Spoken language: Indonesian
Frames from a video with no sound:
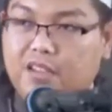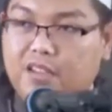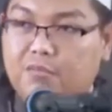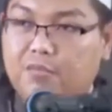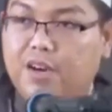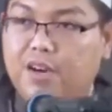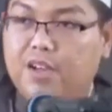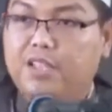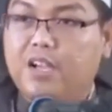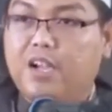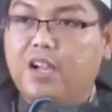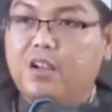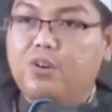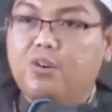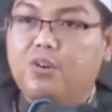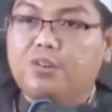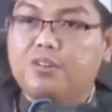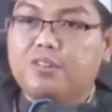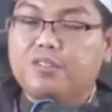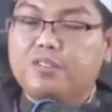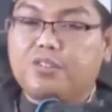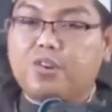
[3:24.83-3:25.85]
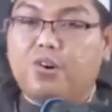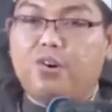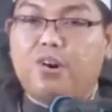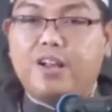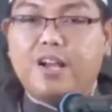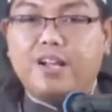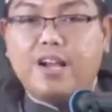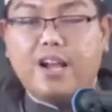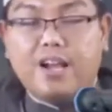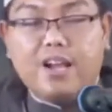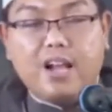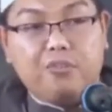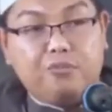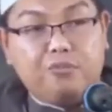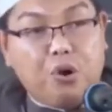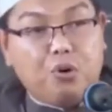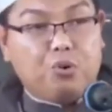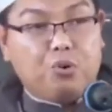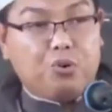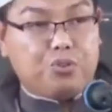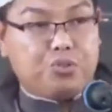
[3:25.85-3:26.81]
Makanya kalau seorang gagal
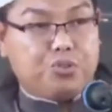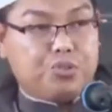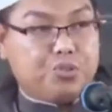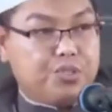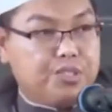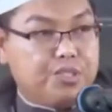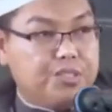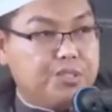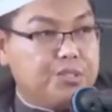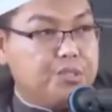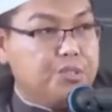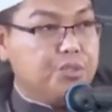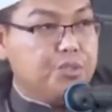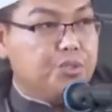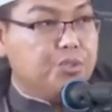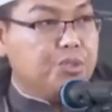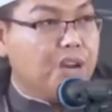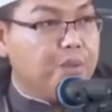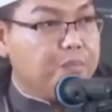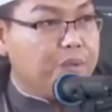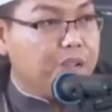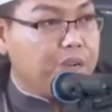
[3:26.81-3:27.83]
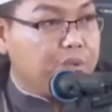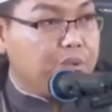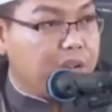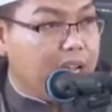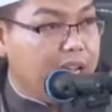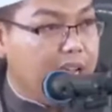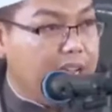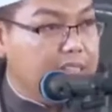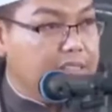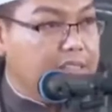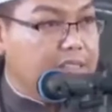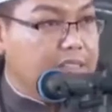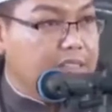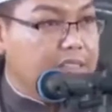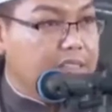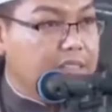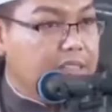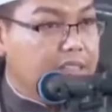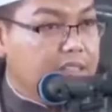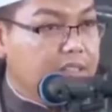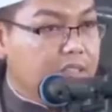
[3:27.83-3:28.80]
fokus untuk hafal Quran,
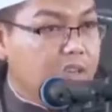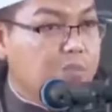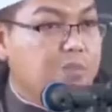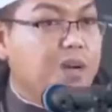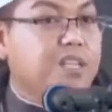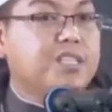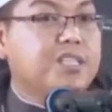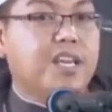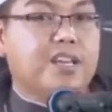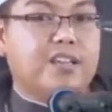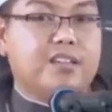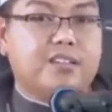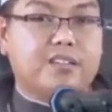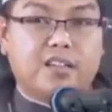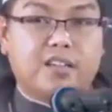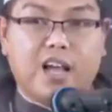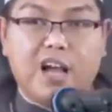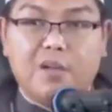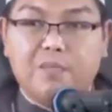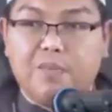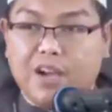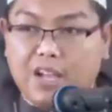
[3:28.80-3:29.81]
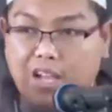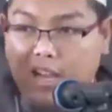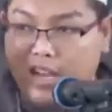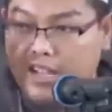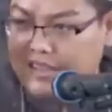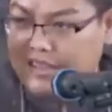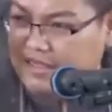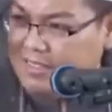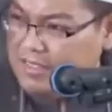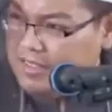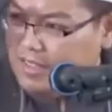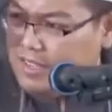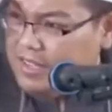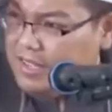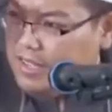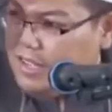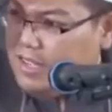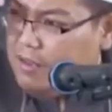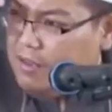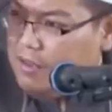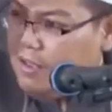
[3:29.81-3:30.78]
Coba cek, apakah
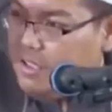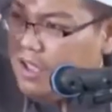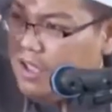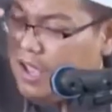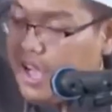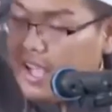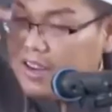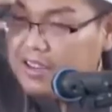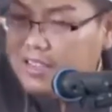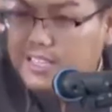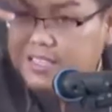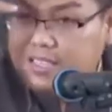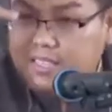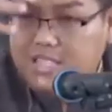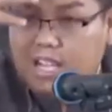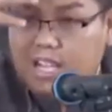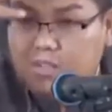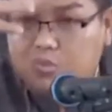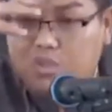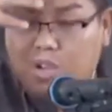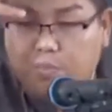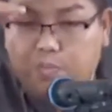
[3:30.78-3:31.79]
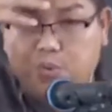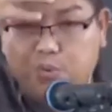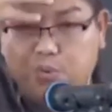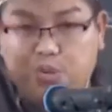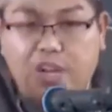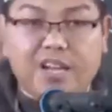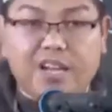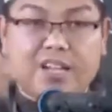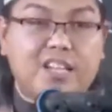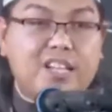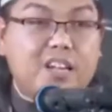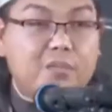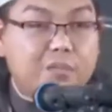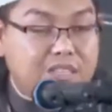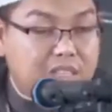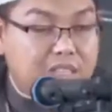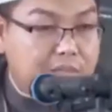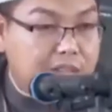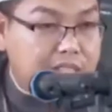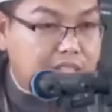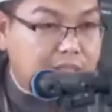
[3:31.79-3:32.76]
hard dia sudah penuh dengan hal yang
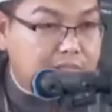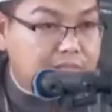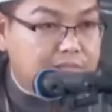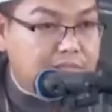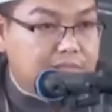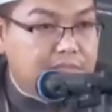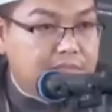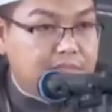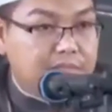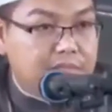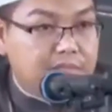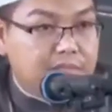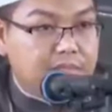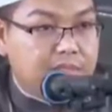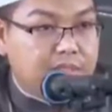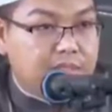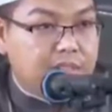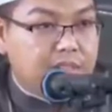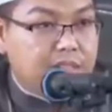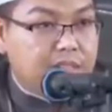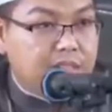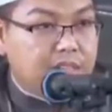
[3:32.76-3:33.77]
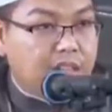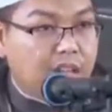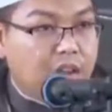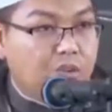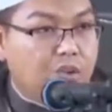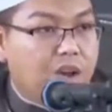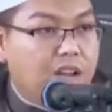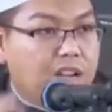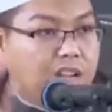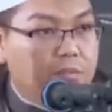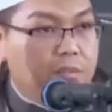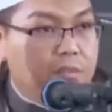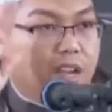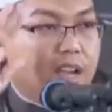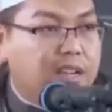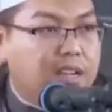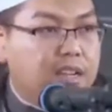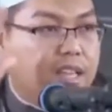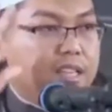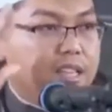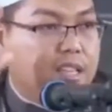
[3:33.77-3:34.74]
macam-macam? Kalau ada maka
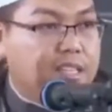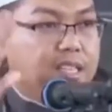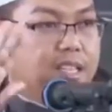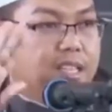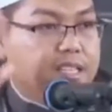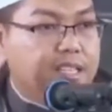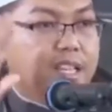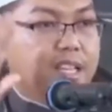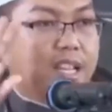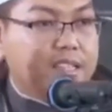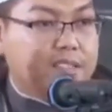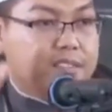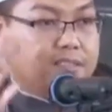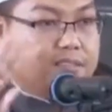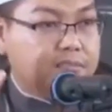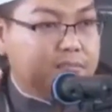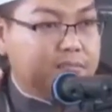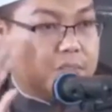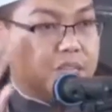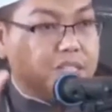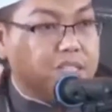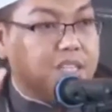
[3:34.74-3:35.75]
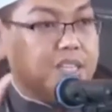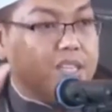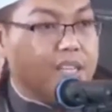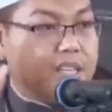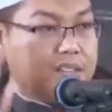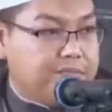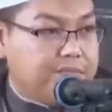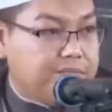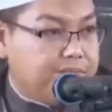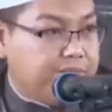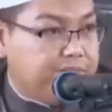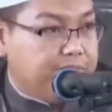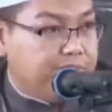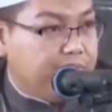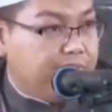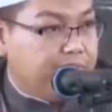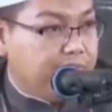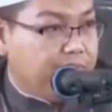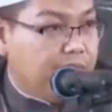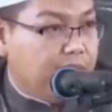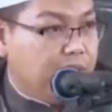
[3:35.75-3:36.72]
hendaknya dia delete, bersihkan.
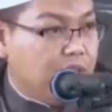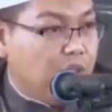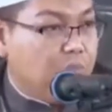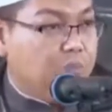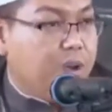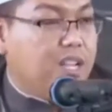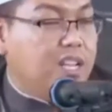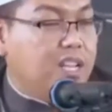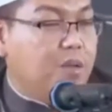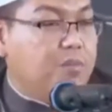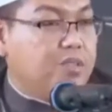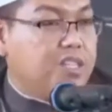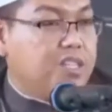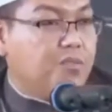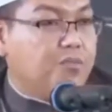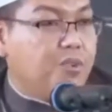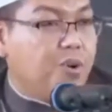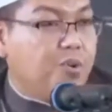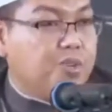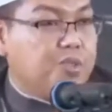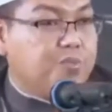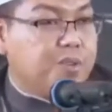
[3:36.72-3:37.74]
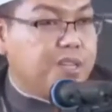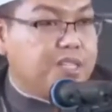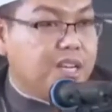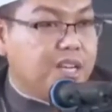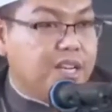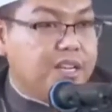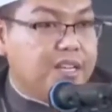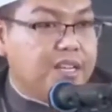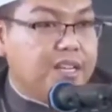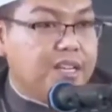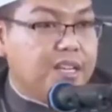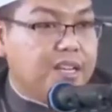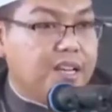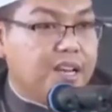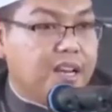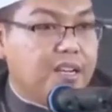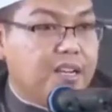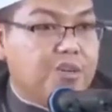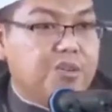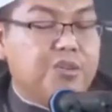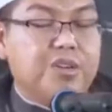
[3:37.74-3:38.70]
Supaya dia bisa fokus baca
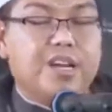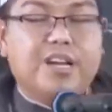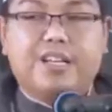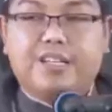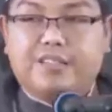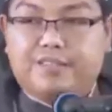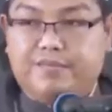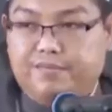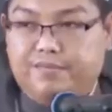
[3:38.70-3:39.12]
Al-Qur'an.